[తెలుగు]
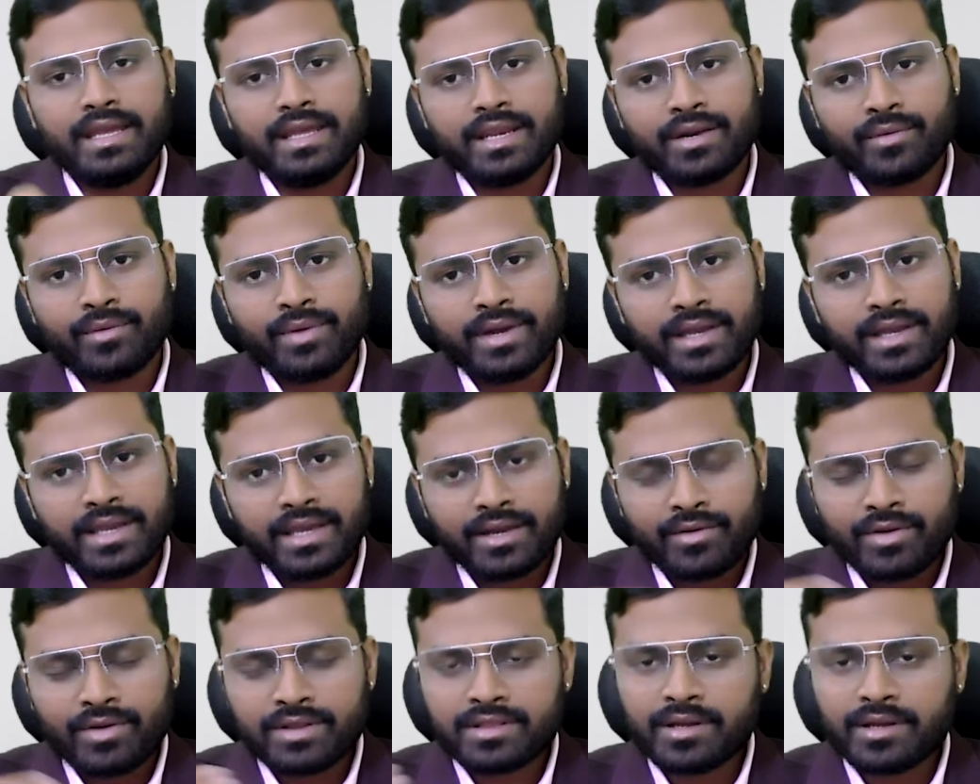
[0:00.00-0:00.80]
ఇరవైకి
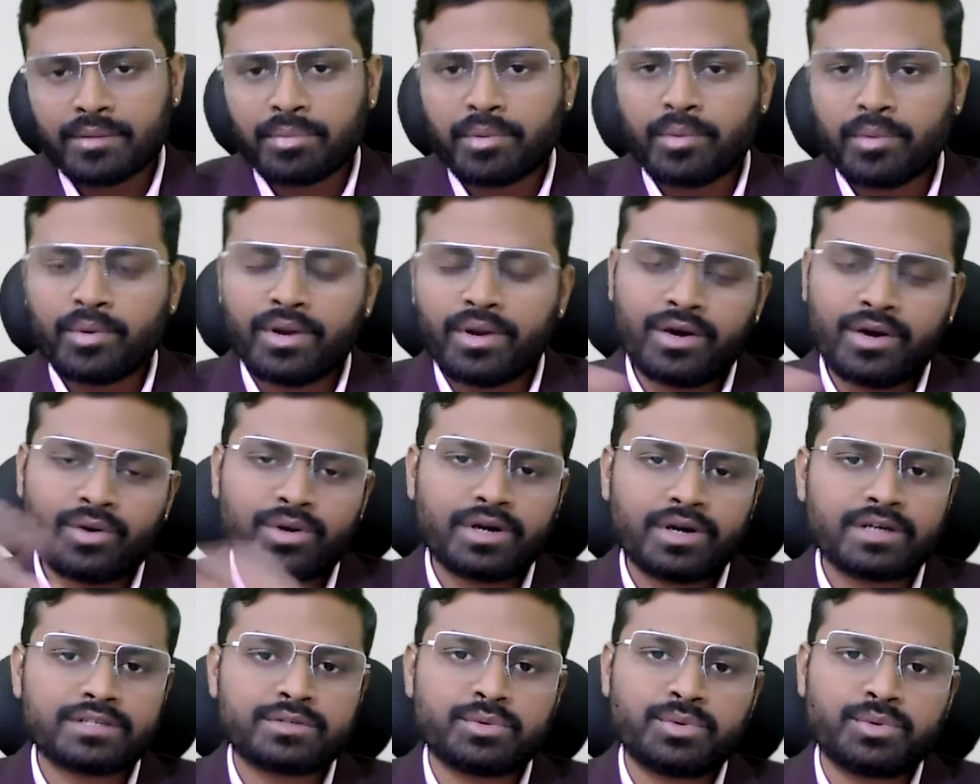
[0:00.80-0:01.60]
ఇరవై తప్పు పోయే
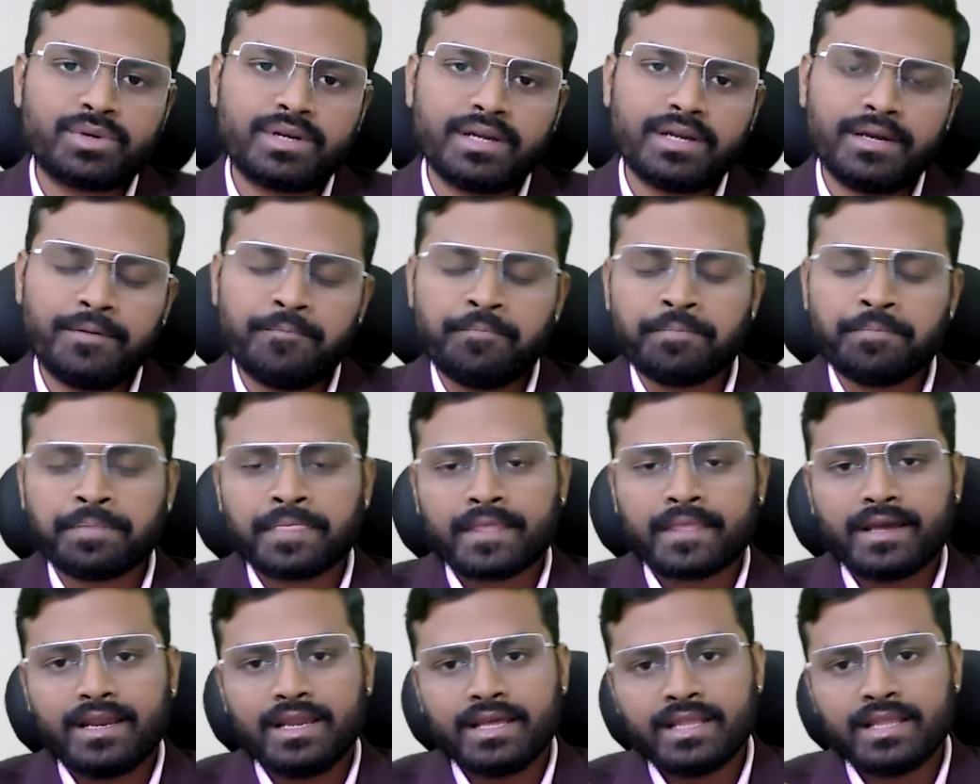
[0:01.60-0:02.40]
అవకాశం ఉన్నాయి
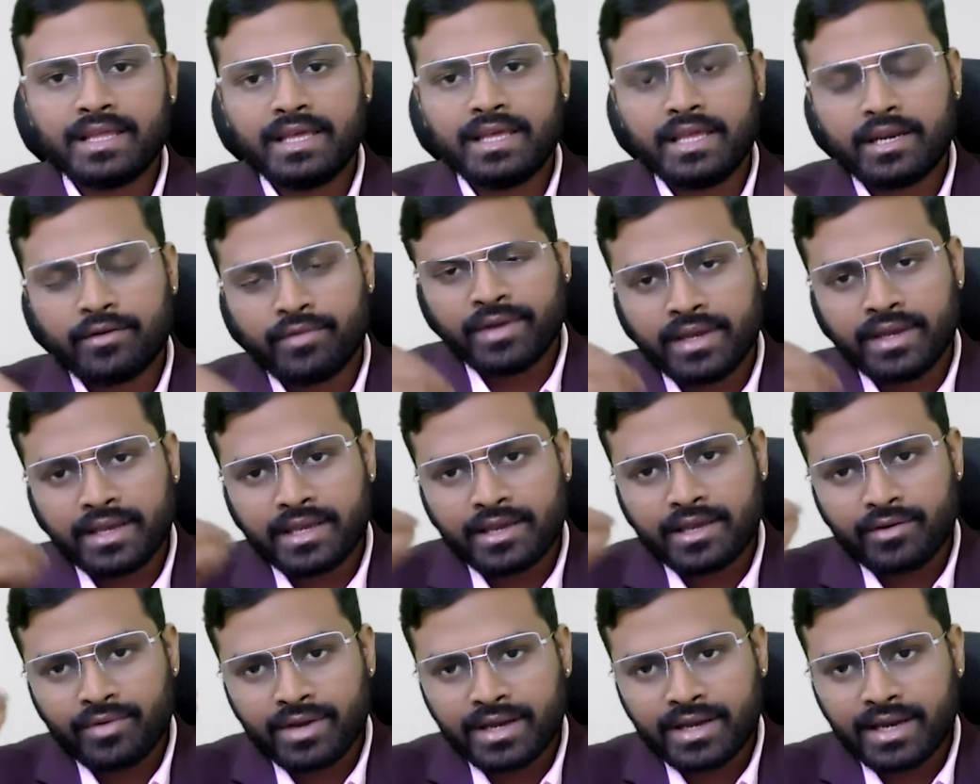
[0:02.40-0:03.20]
లేదా ఇరవైకి
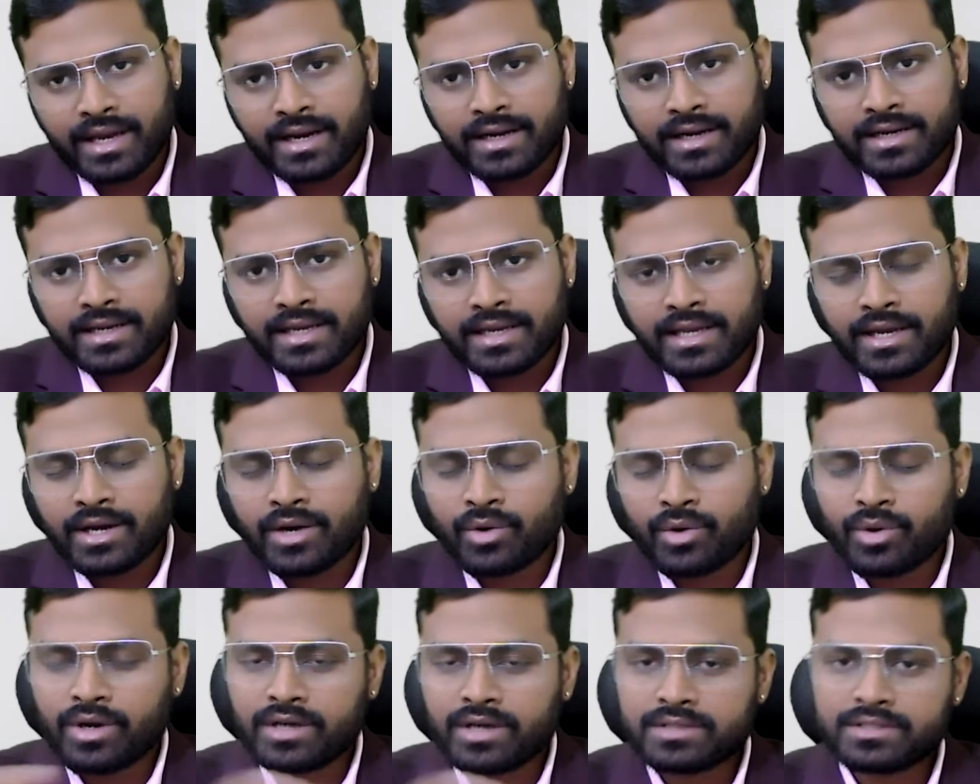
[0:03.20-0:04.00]
ఇరవై కరెక్ట్ అయ్యే
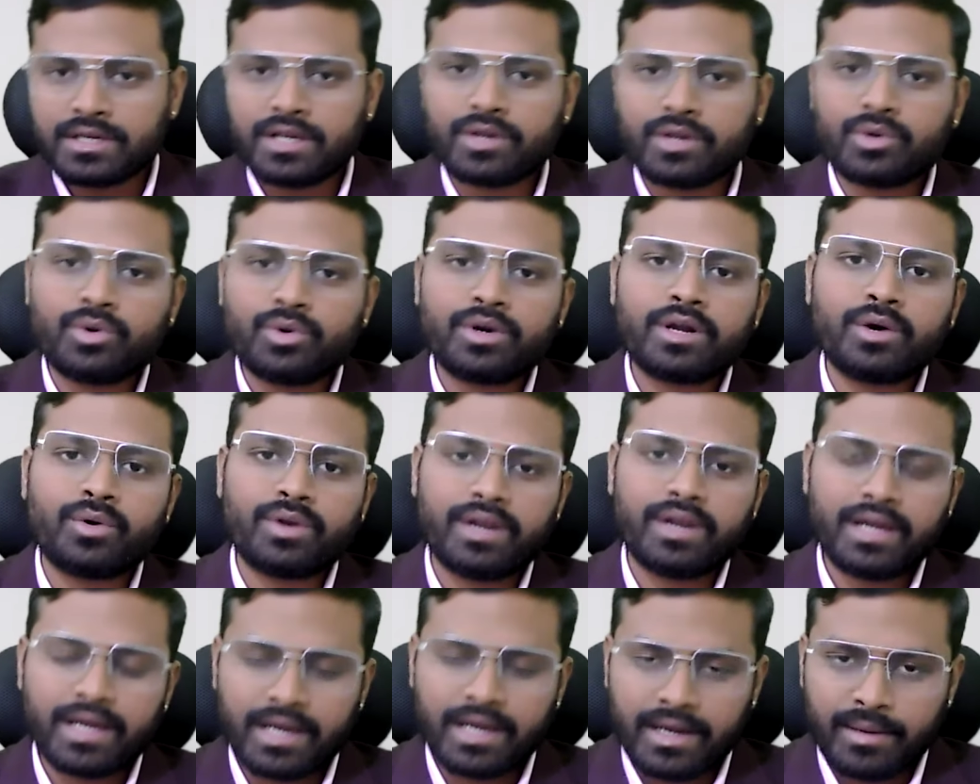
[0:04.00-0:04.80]
అవకాశాలు కూడా
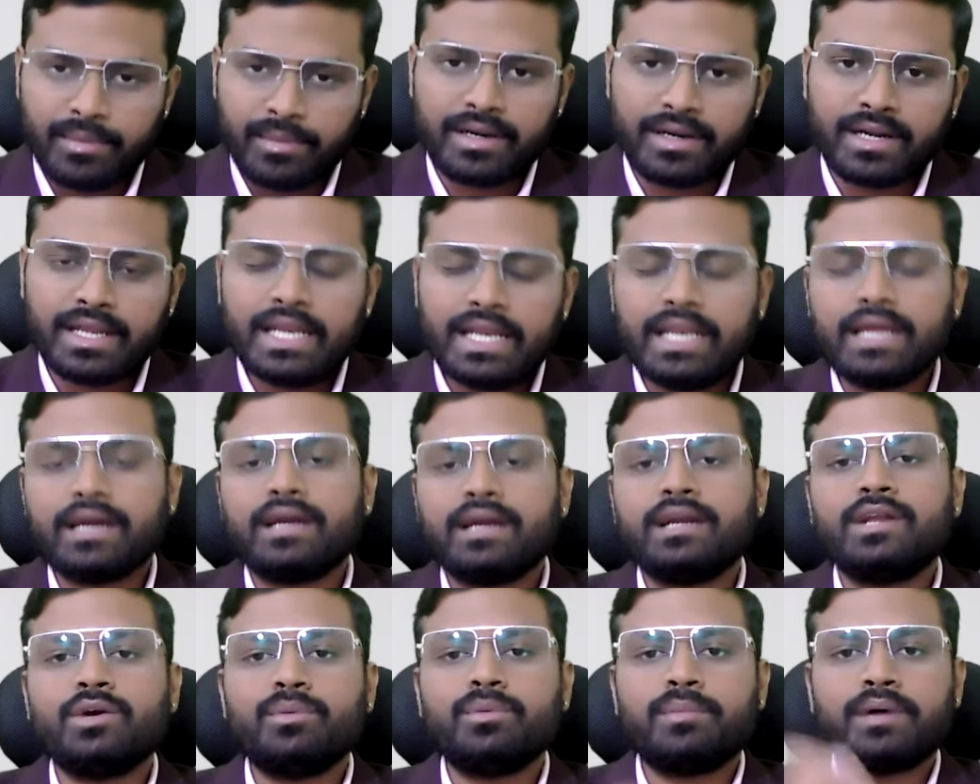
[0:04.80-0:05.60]
ఉన్నాయి కాబట్టి
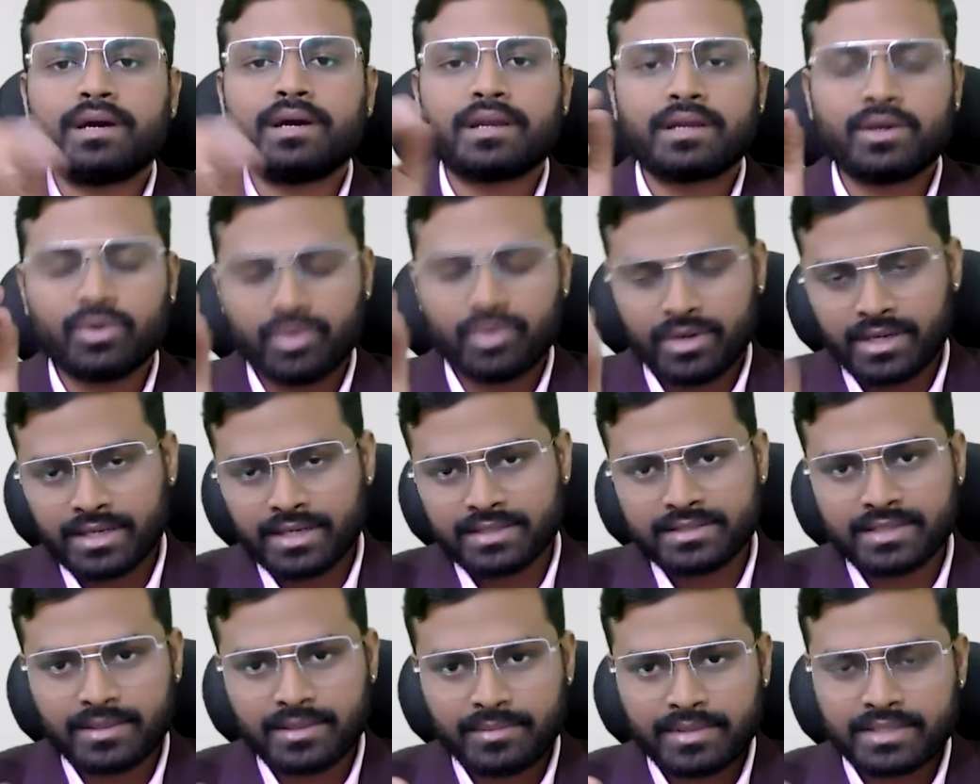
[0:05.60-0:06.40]
నెగిటివ్ మార్కింగ్ ఉన్న
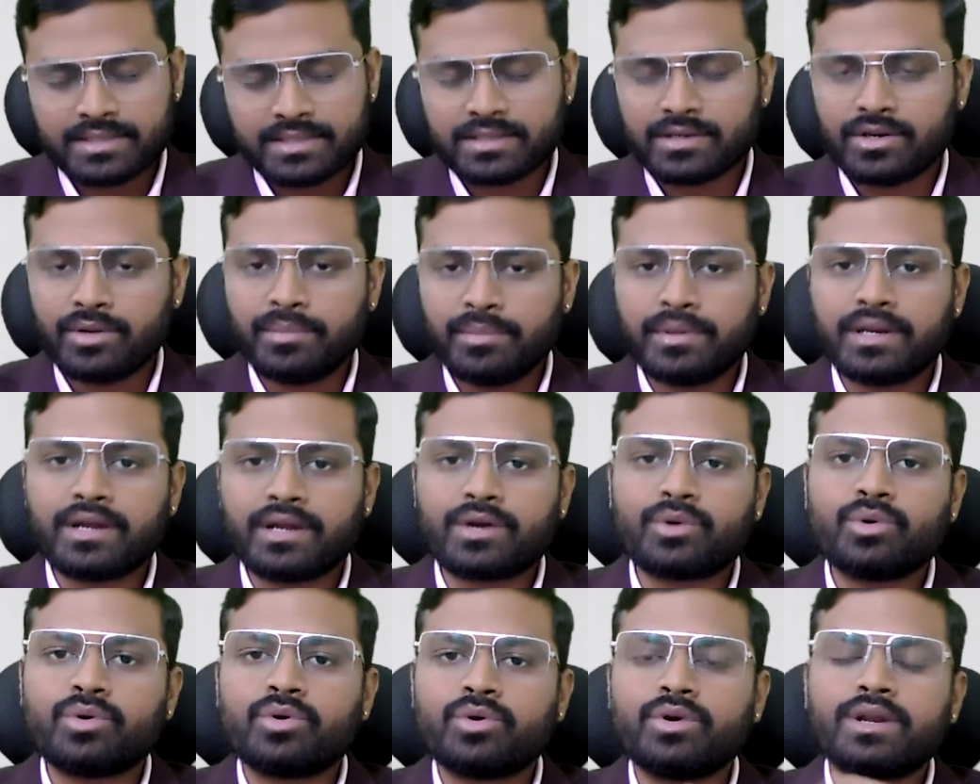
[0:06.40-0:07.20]
ఎగ్జామినేషన్లో మీరు
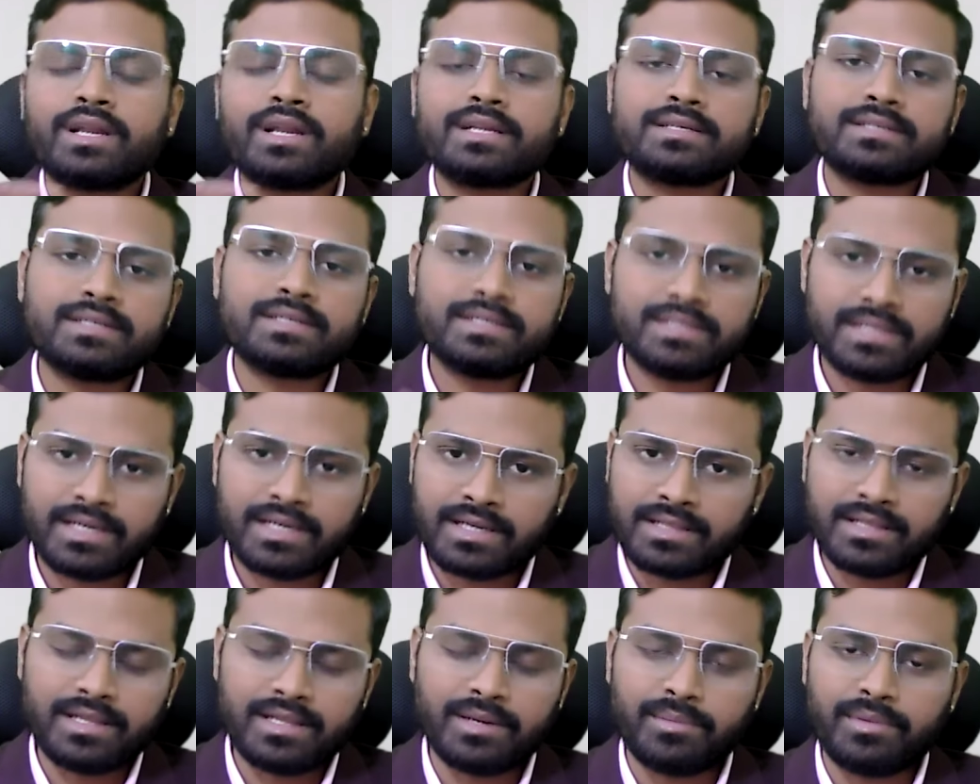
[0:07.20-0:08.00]
ఎక్కువ కూడా రిస్క్
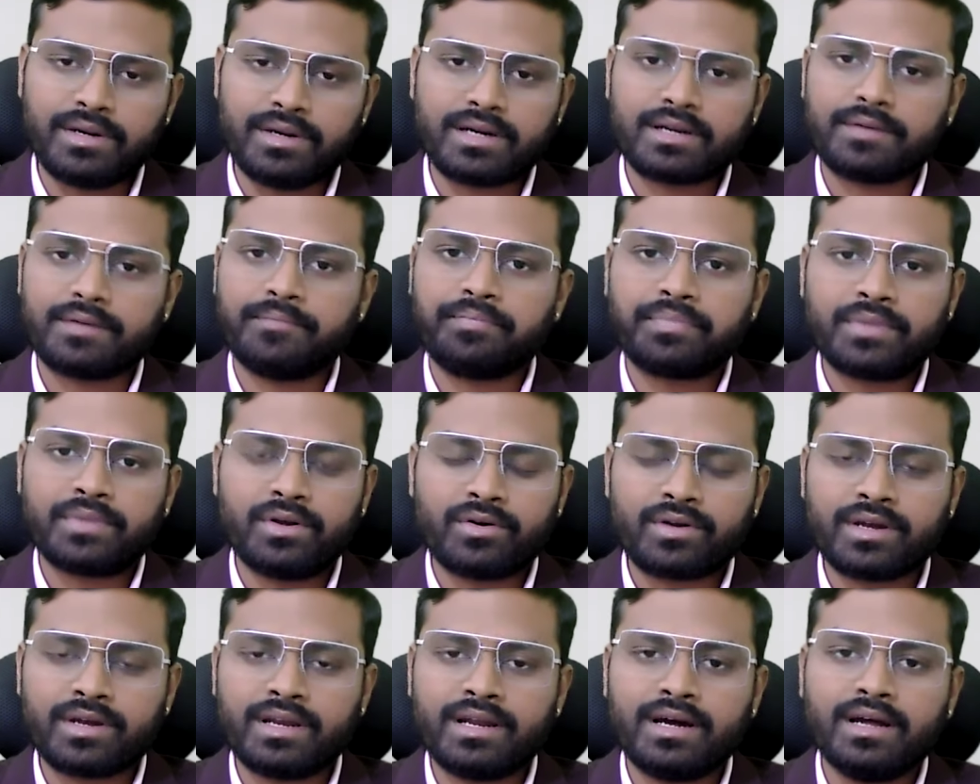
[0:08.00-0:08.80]
చేయొద్దు అనమాట
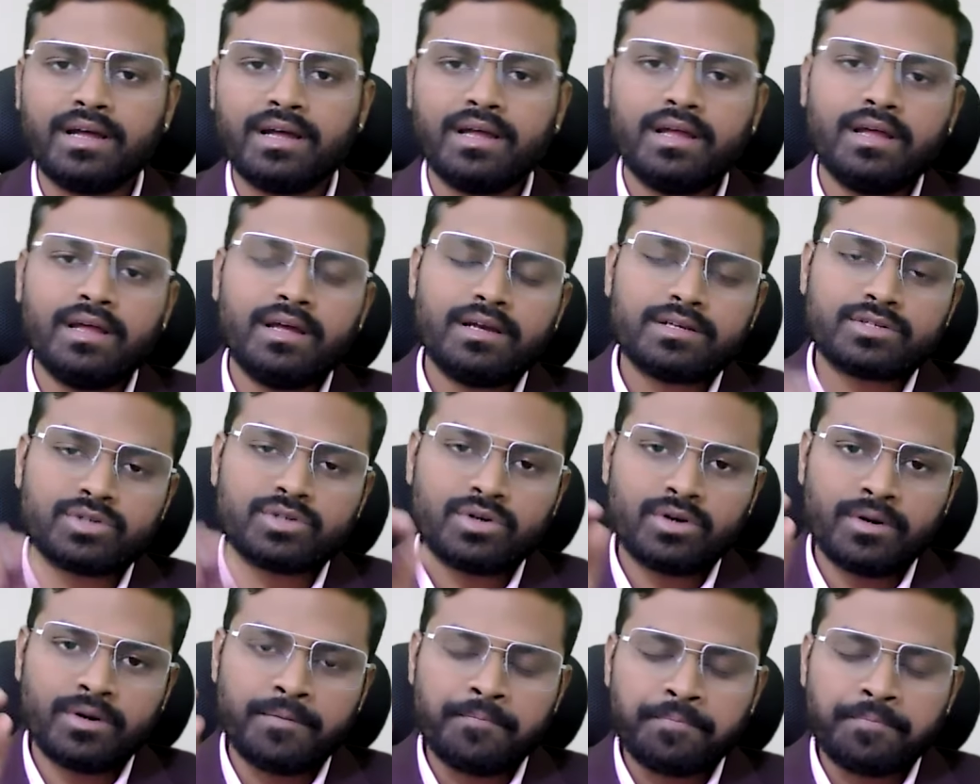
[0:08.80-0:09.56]
ఓకేనా సో